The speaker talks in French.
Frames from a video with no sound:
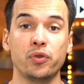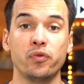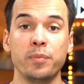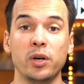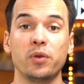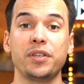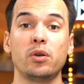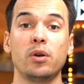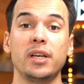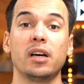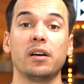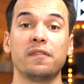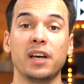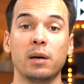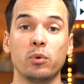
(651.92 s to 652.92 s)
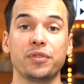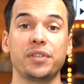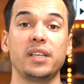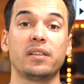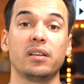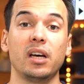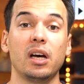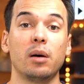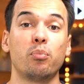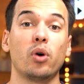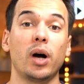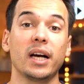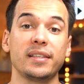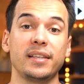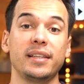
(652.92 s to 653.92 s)
Je vous mets aussi le lien vers mon site pour
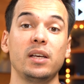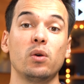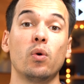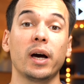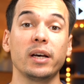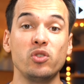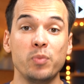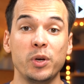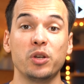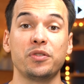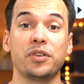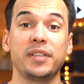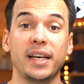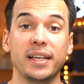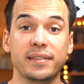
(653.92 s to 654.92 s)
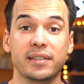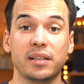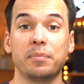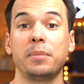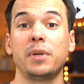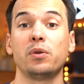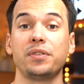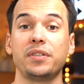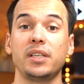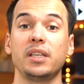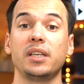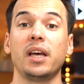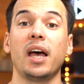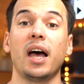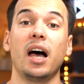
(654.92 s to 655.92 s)
accéder au résumé de ce test, mais
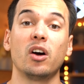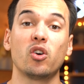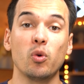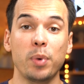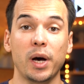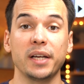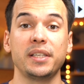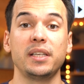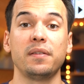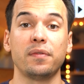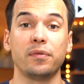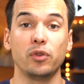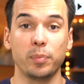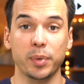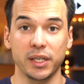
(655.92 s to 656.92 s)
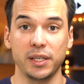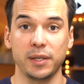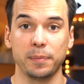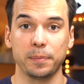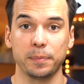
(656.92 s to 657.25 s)
aussi à un comparatif de prix.